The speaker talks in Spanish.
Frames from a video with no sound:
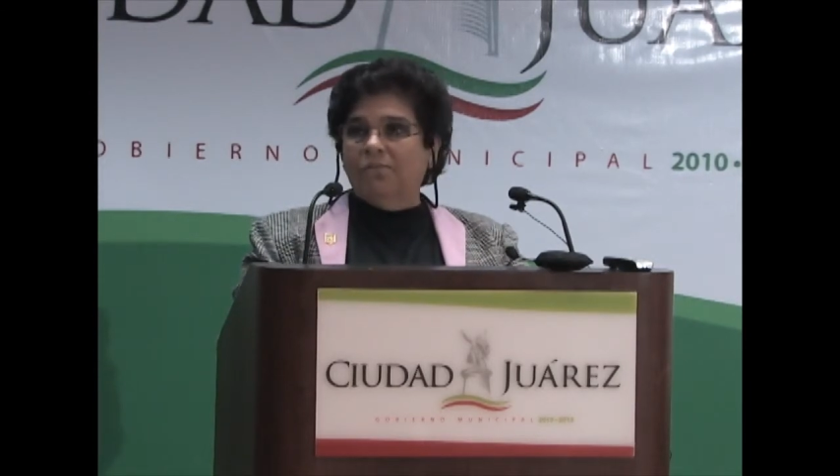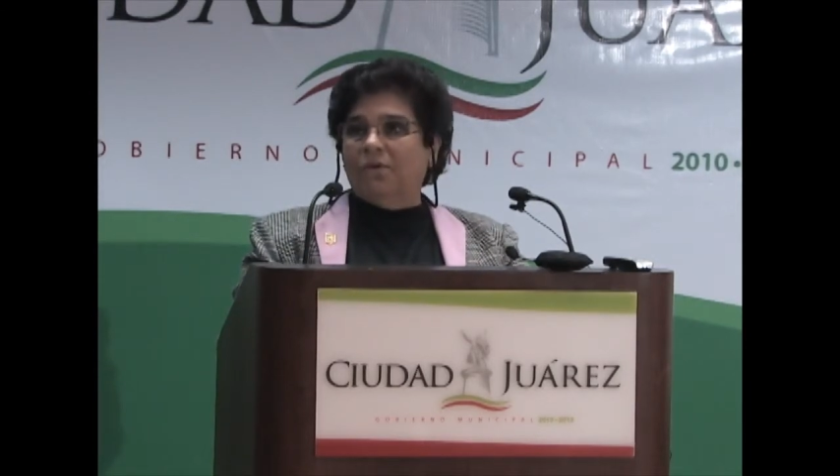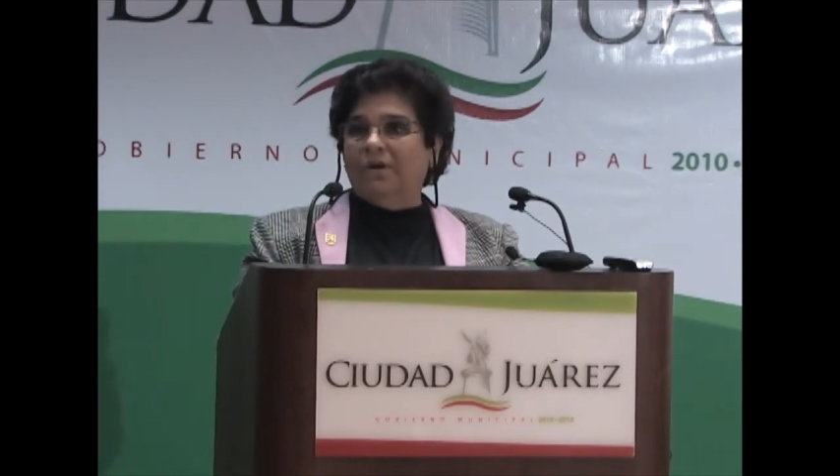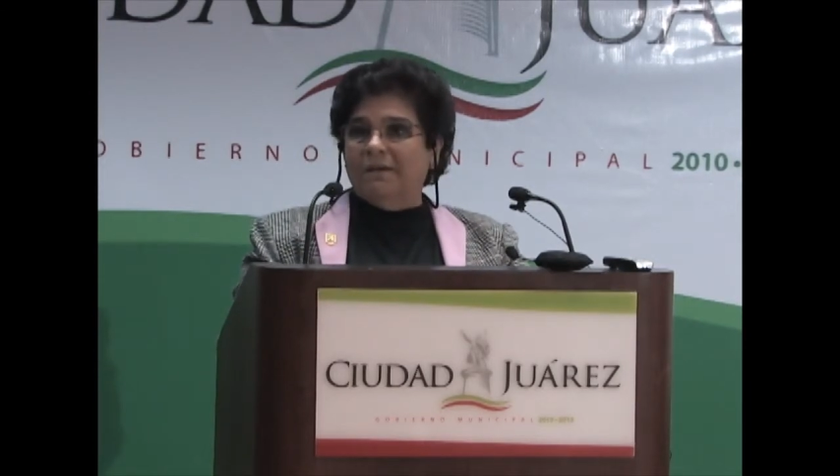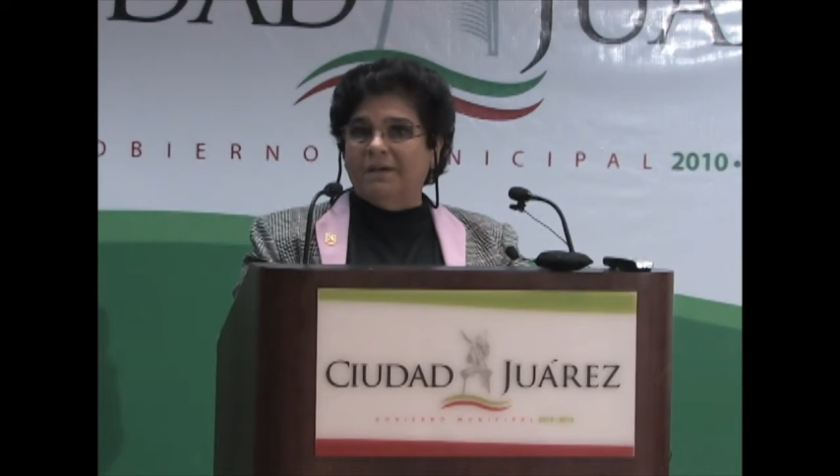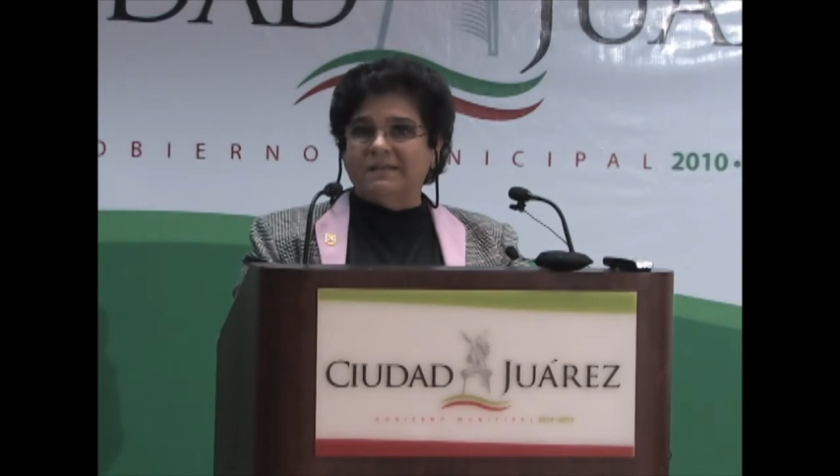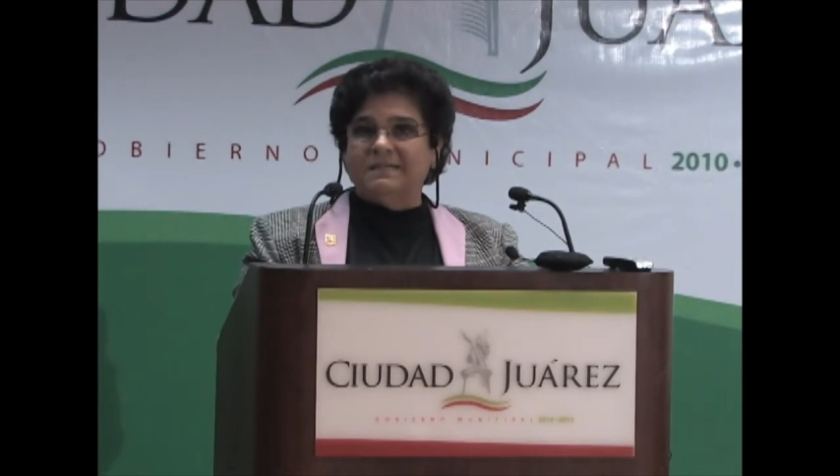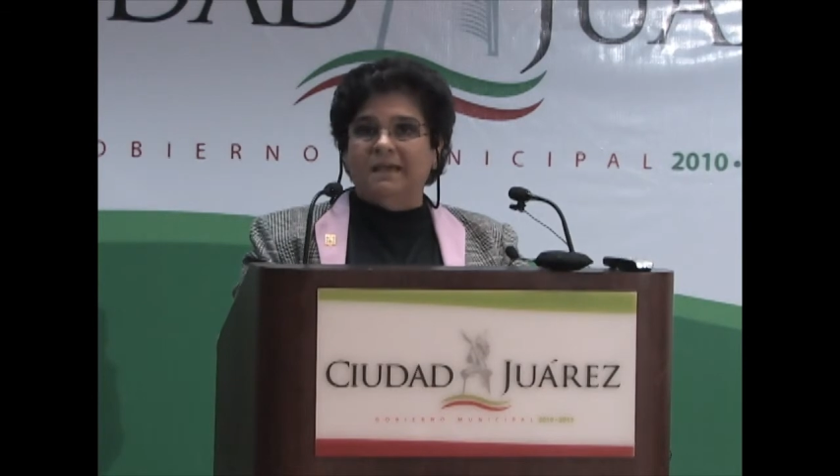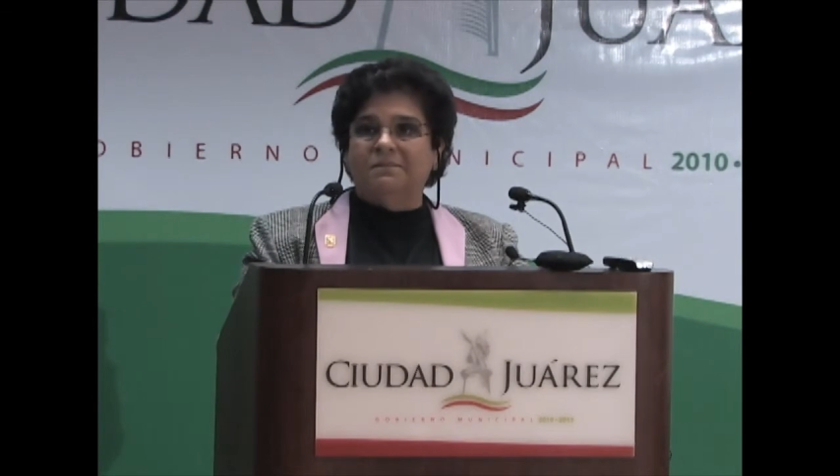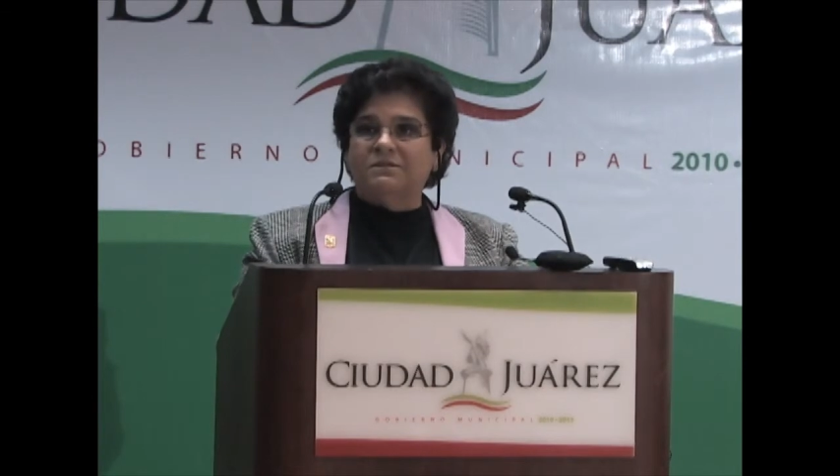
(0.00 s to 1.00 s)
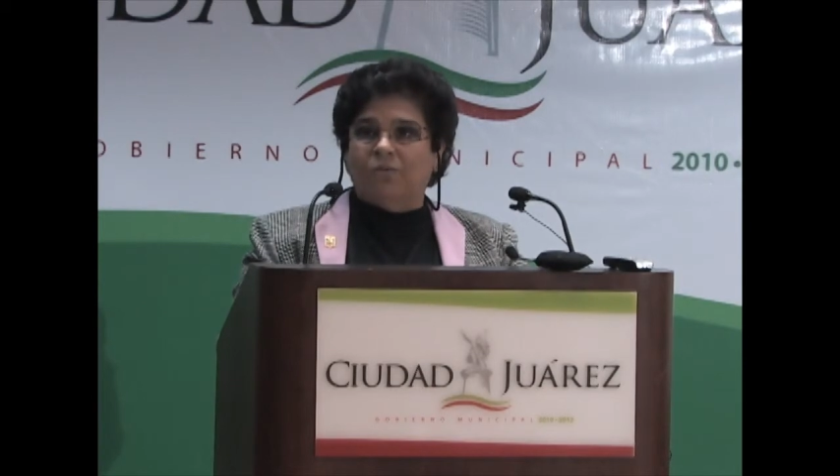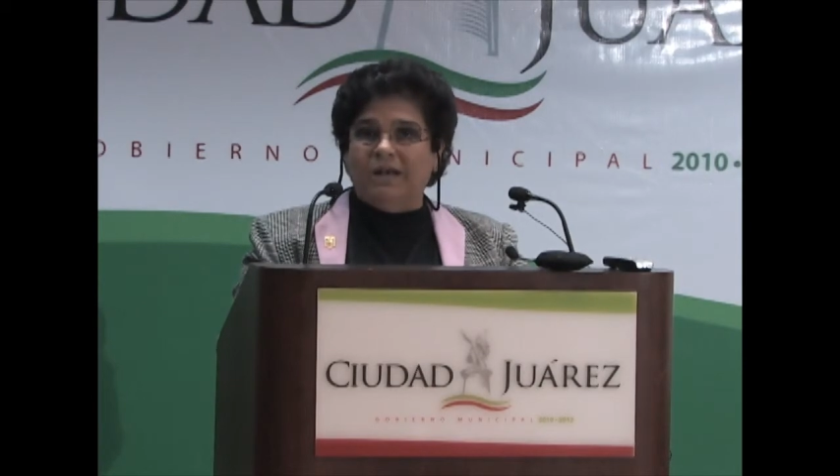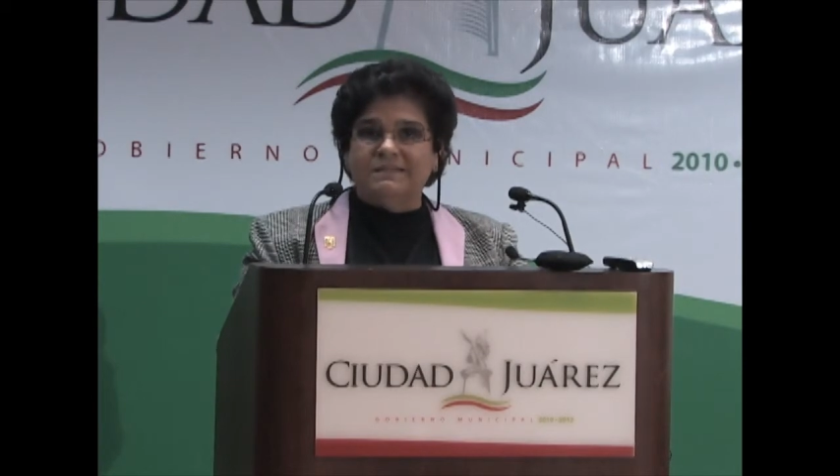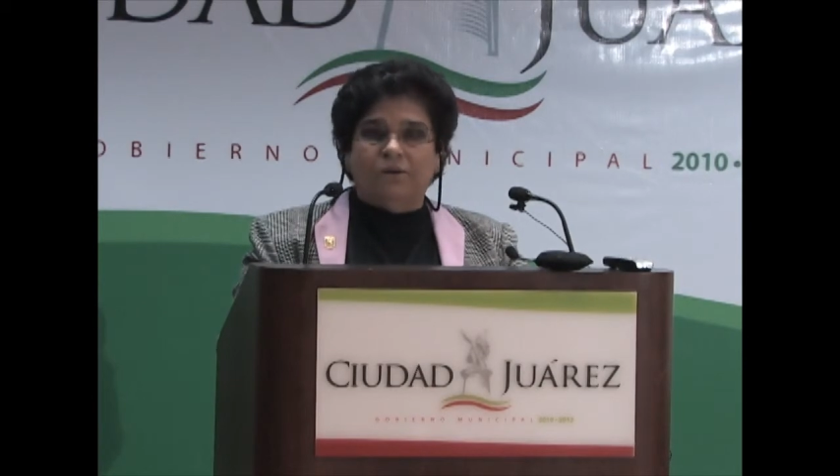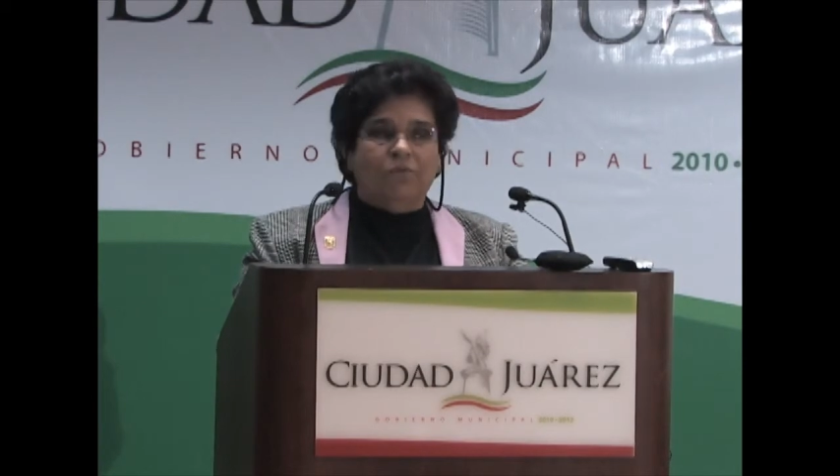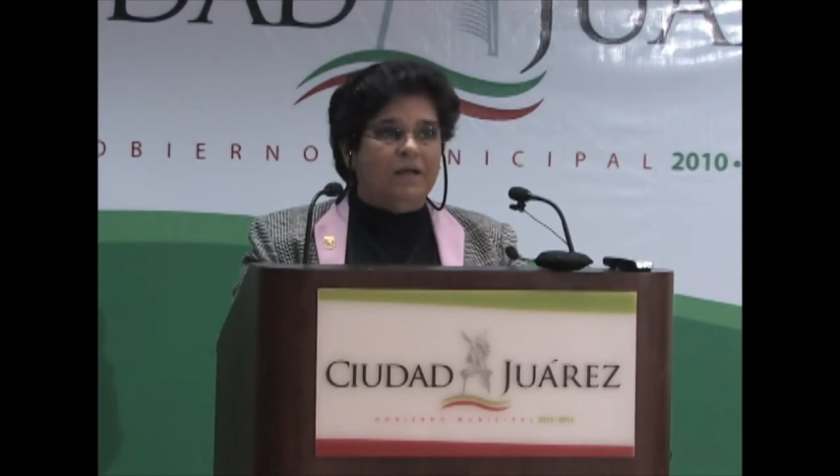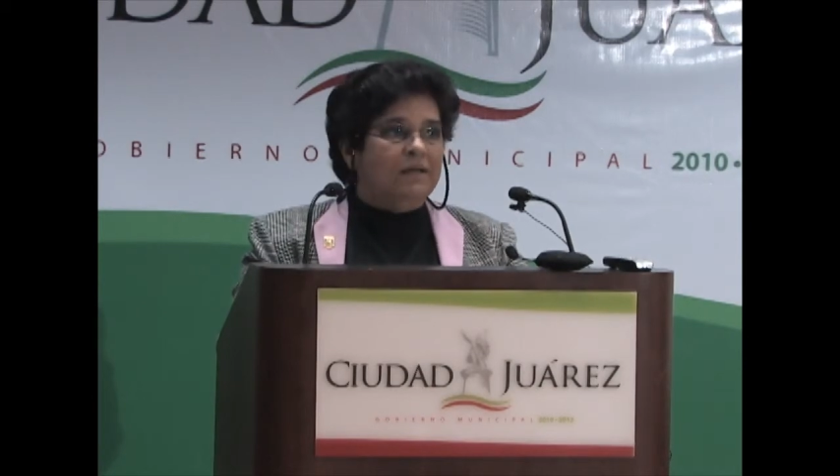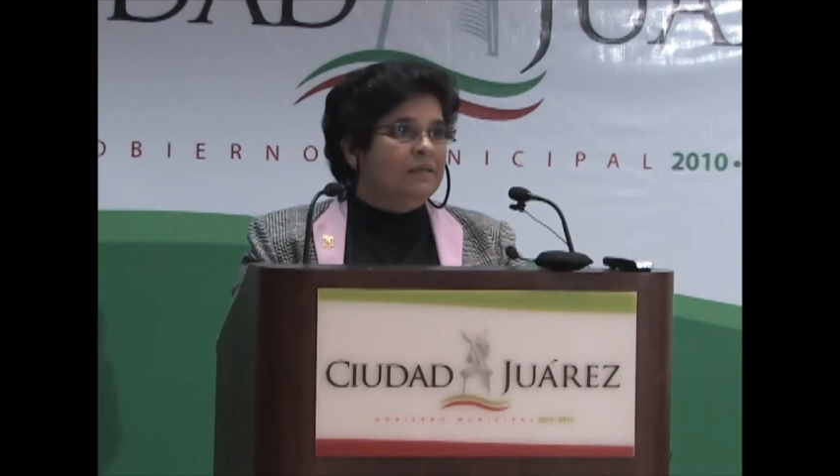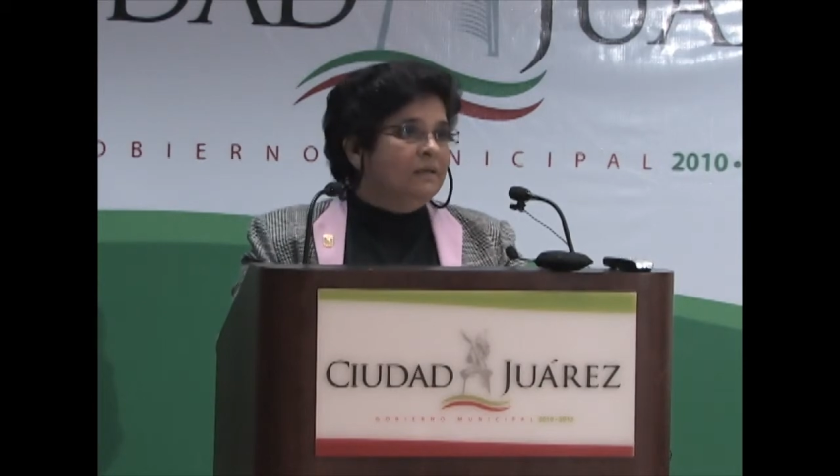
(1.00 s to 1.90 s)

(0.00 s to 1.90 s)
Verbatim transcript: un programa que se llama Escuela Segura,